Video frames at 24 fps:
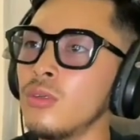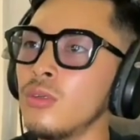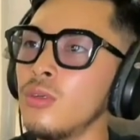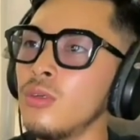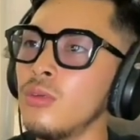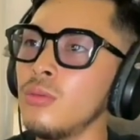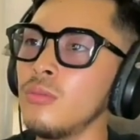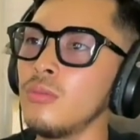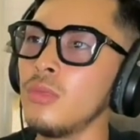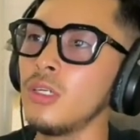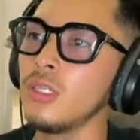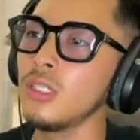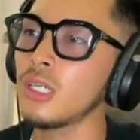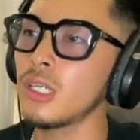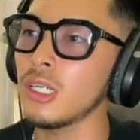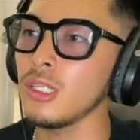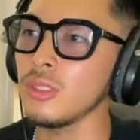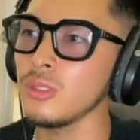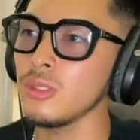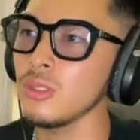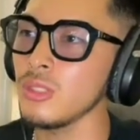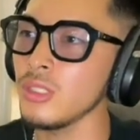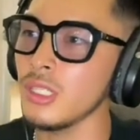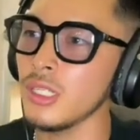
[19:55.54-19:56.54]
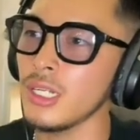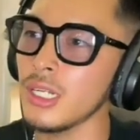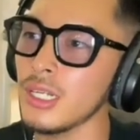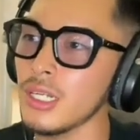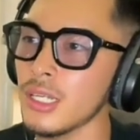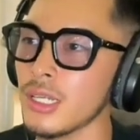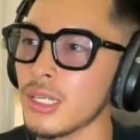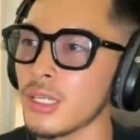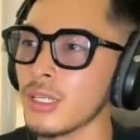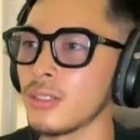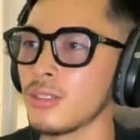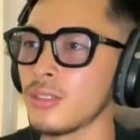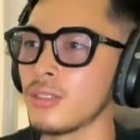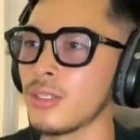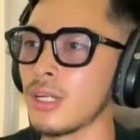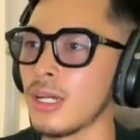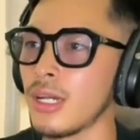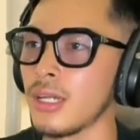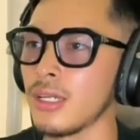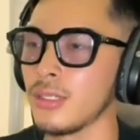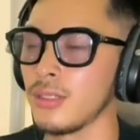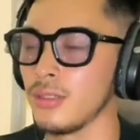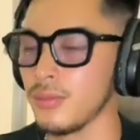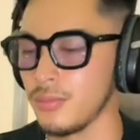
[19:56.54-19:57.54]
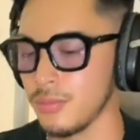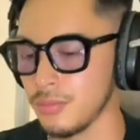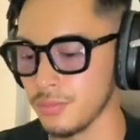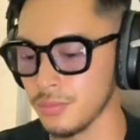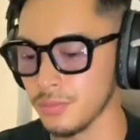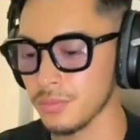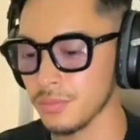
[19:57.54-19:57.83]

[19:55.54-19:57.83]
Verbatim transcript: もうほんまに数えられへんぐらい